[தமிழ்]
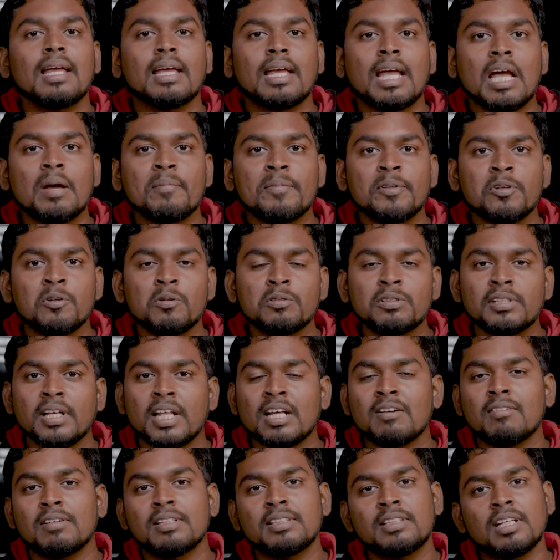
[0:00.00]
கேமிங் நியூஸ்
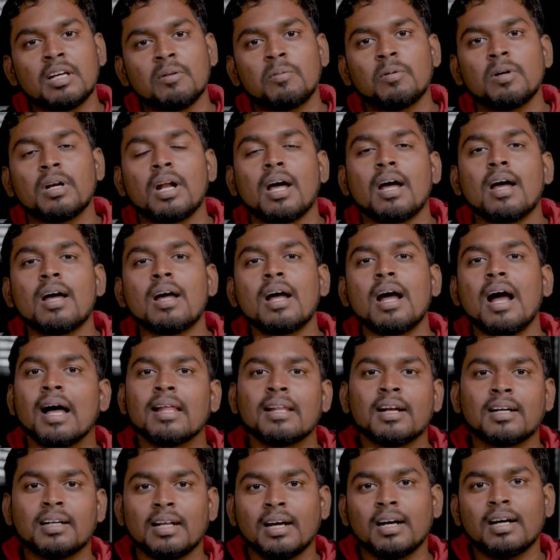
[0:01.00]
ஏதாவது வந்துச்சு அப்படின்னா
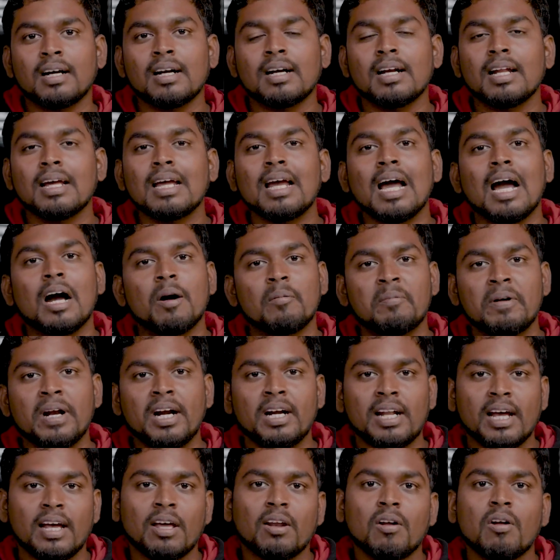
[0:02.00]
அதில் டக்குன்னு
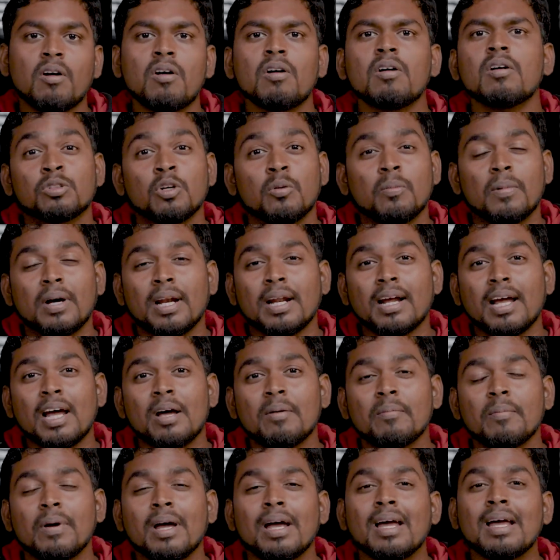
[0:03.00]
அப்டேட் ஆயிரும் ஸோ
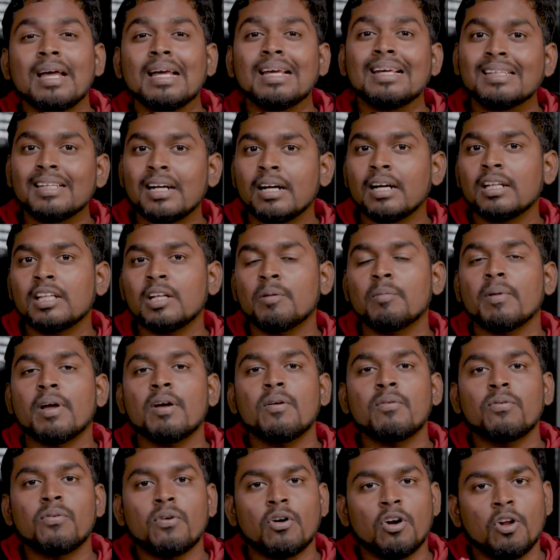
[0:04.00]
மறக்காம இது ரெண்டுத்தையுமே
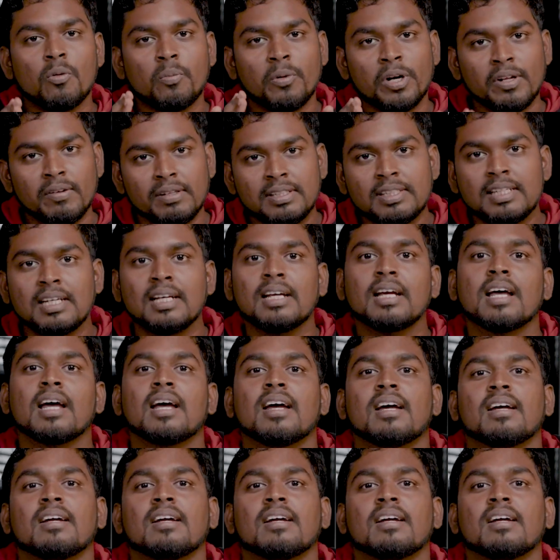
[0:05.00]
ஃபாலோ பண்ணி வச்சுக்கோங்க